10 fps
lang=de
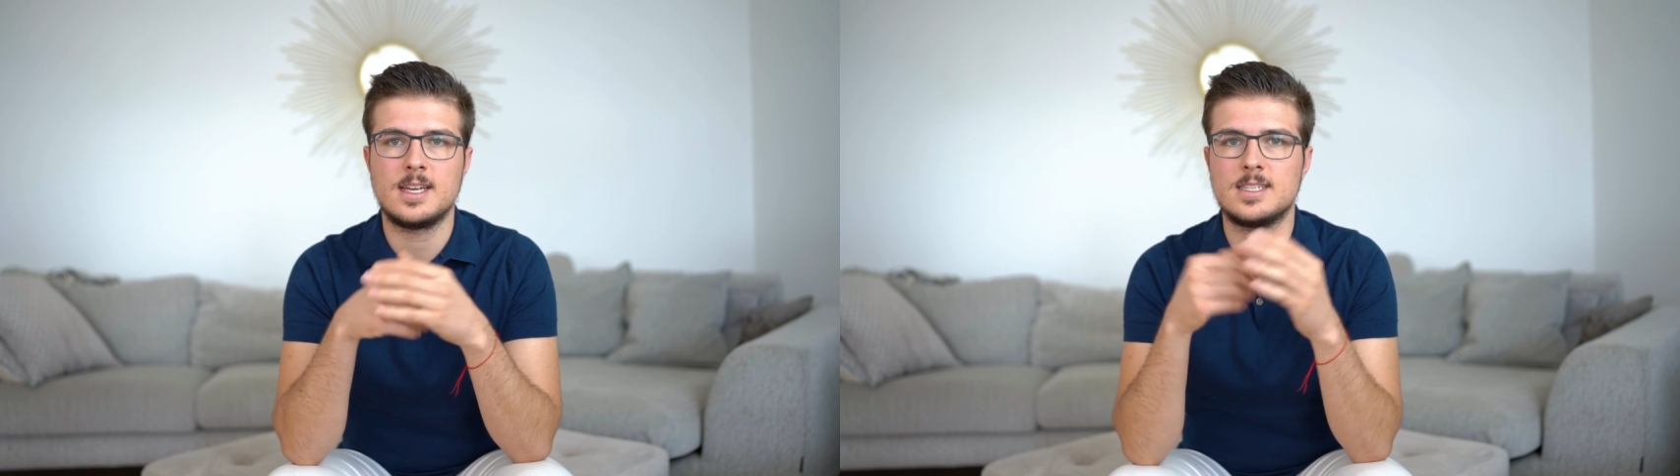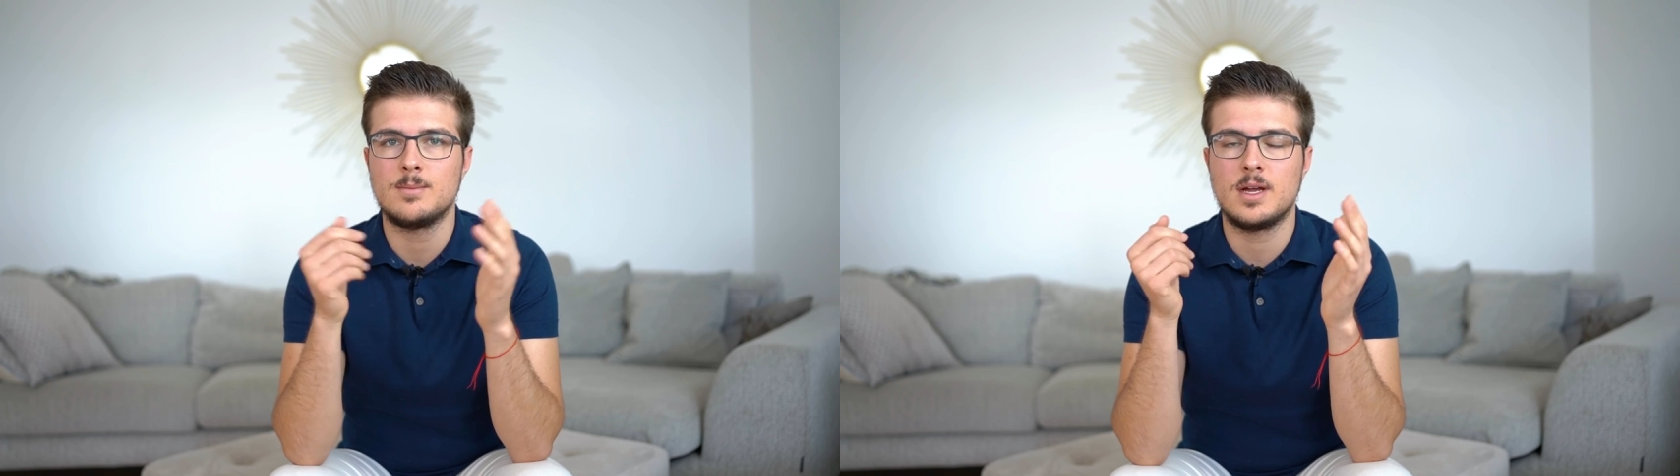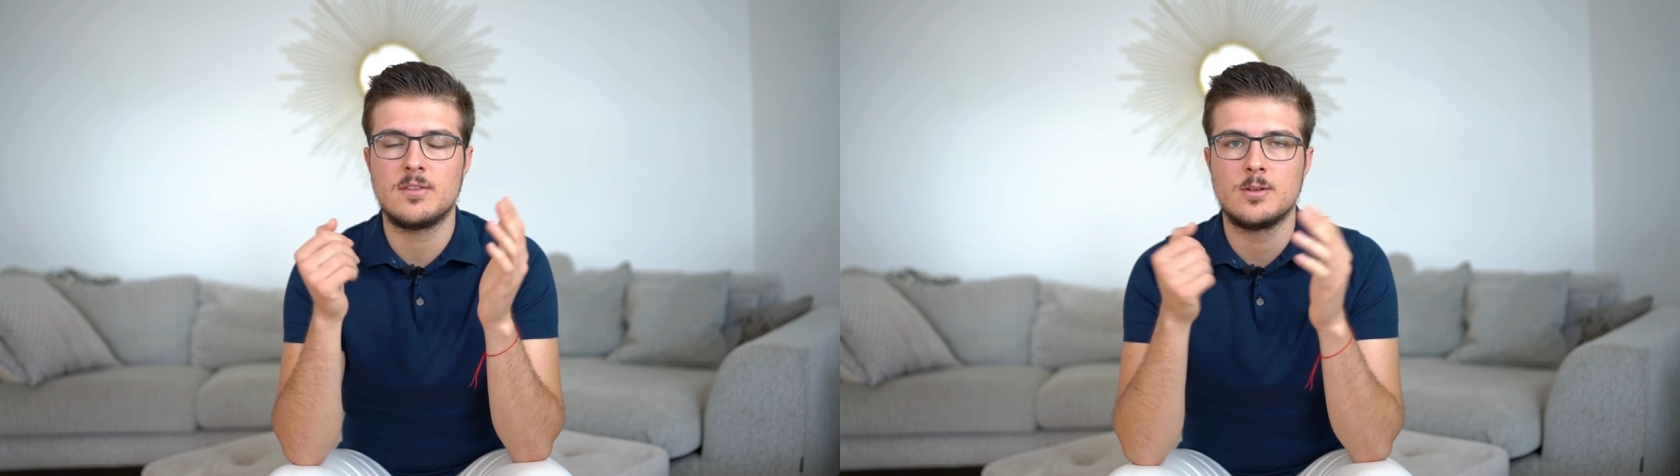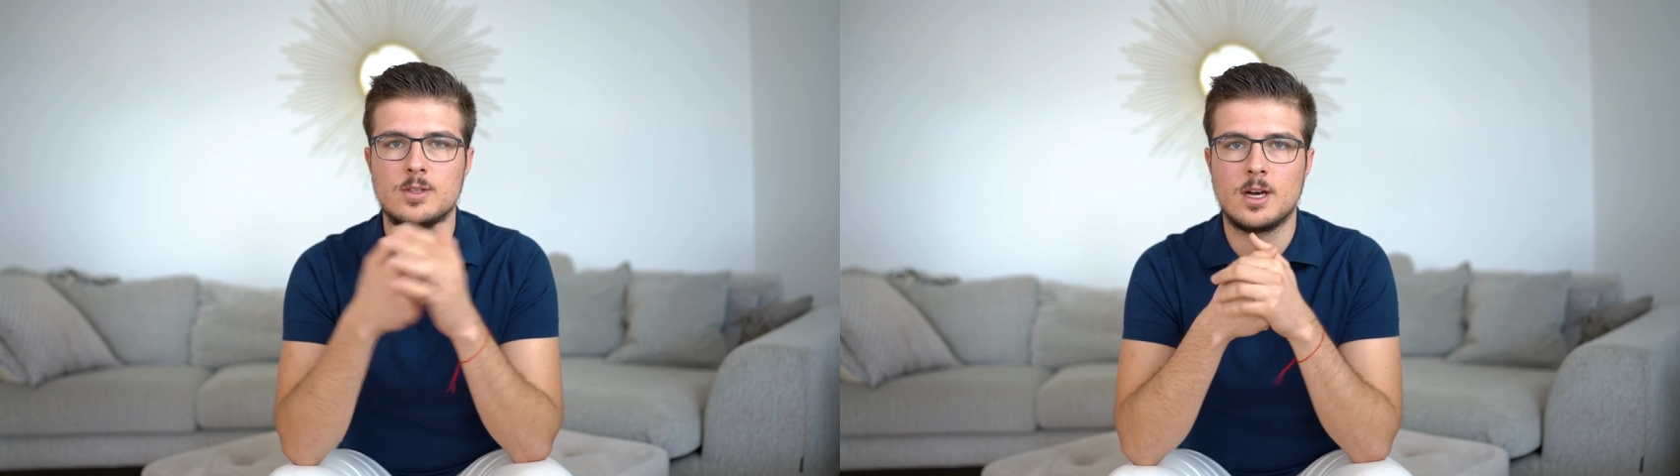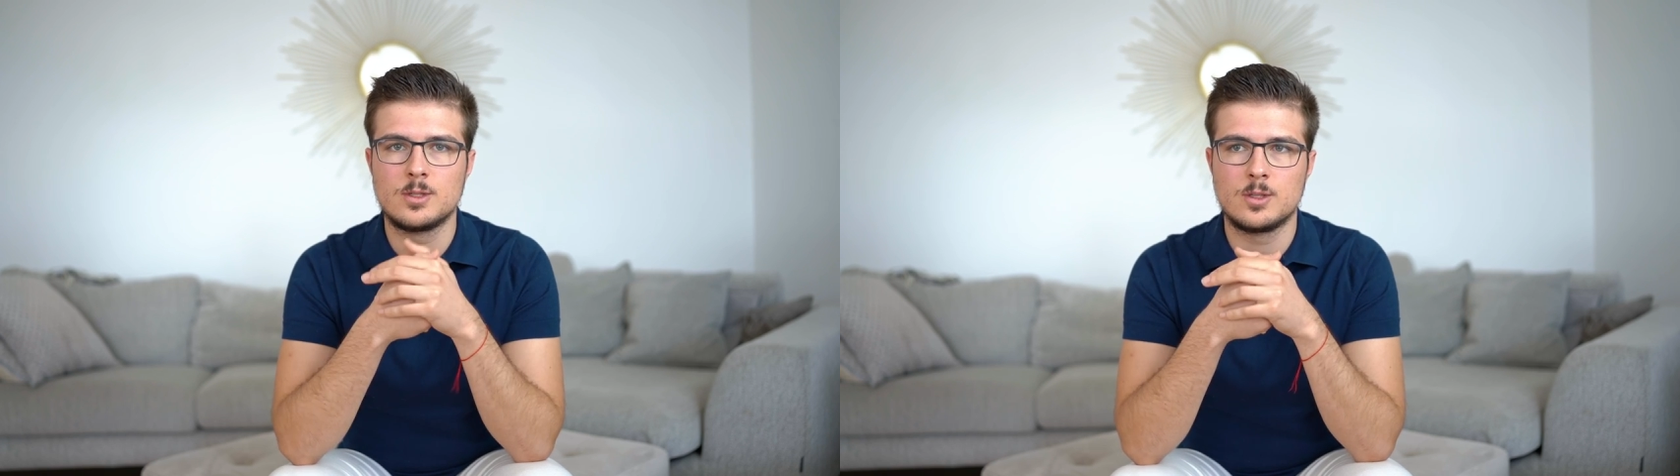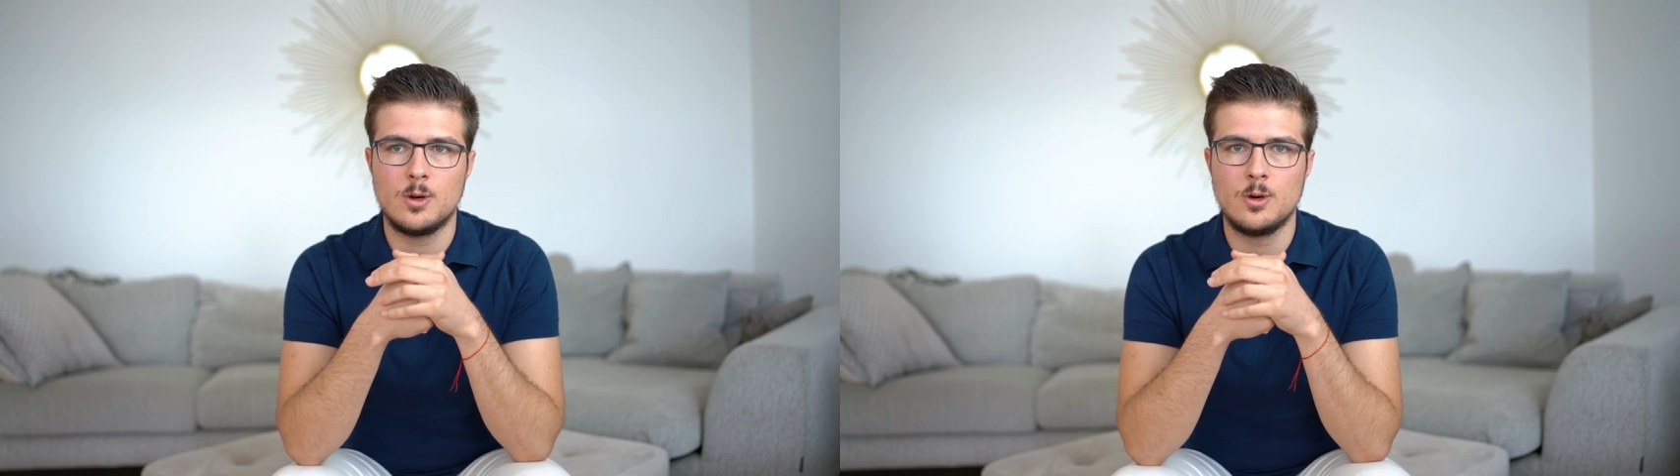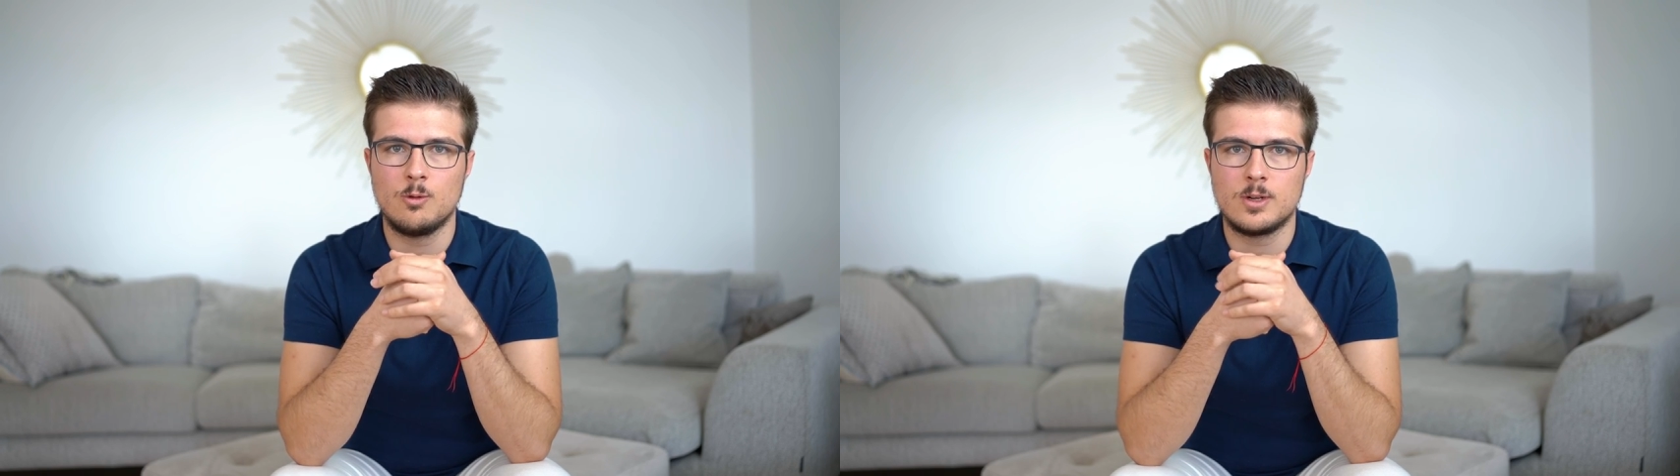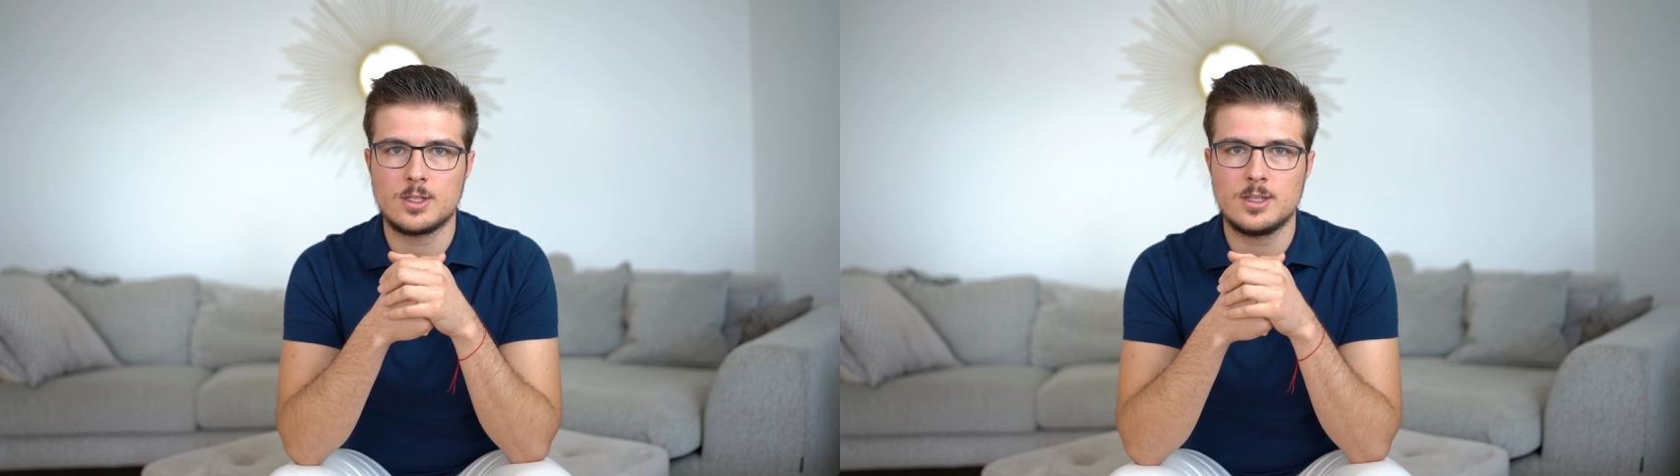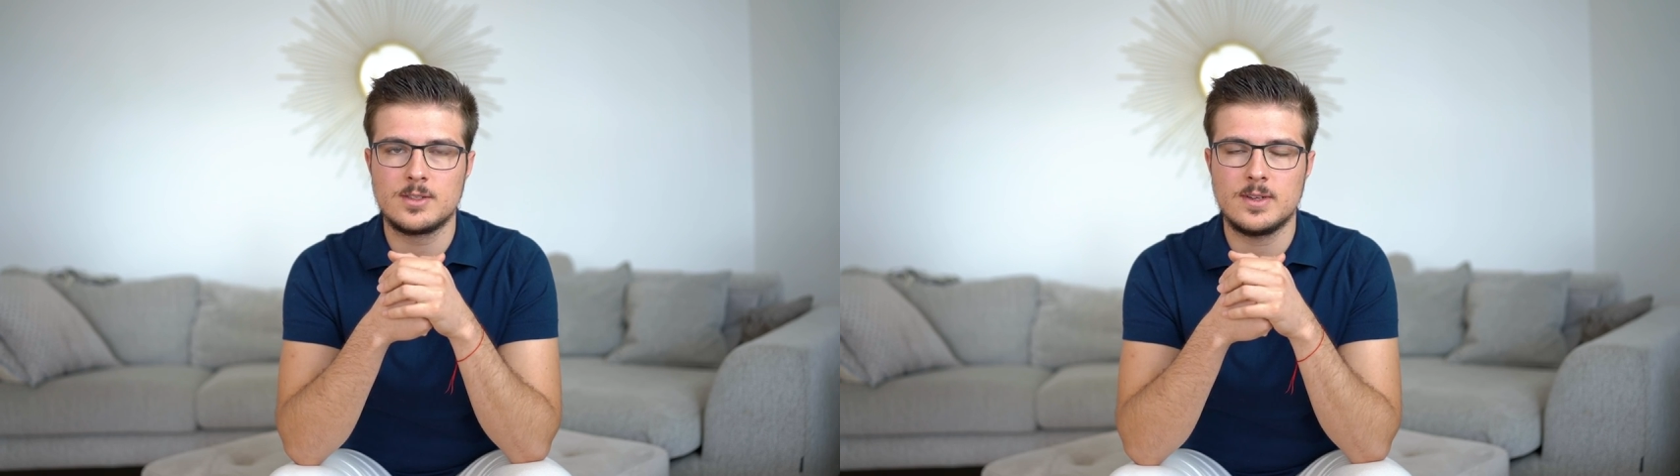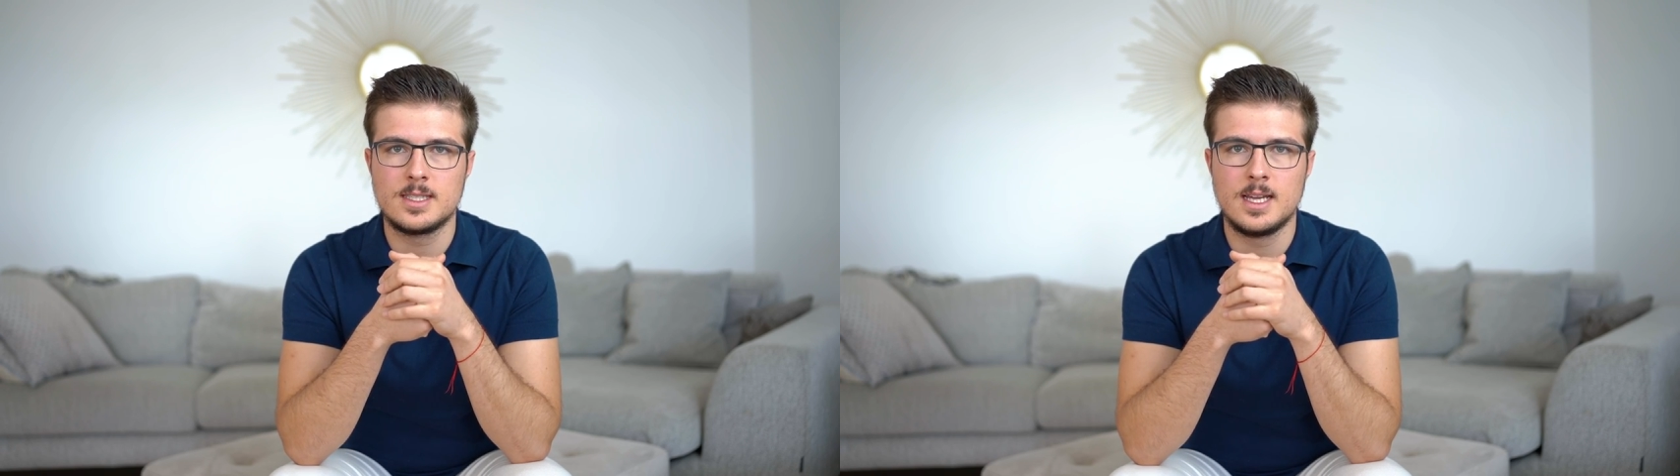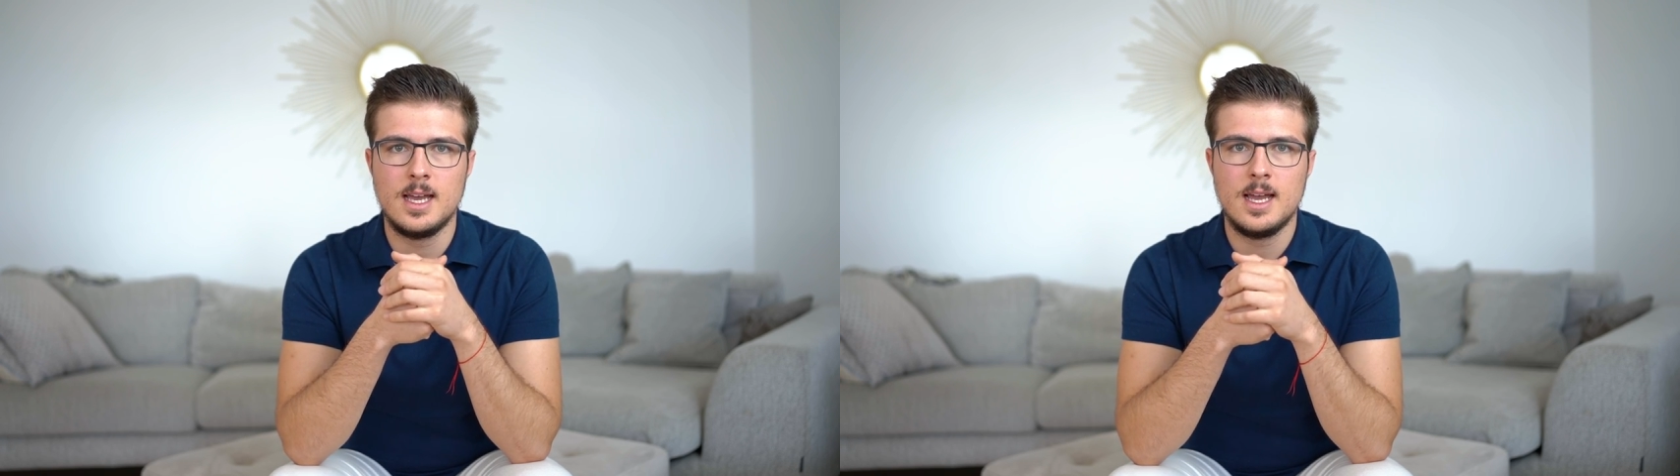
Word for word: ja, ich nehme einfach nur 1000 Euro oder sonst was,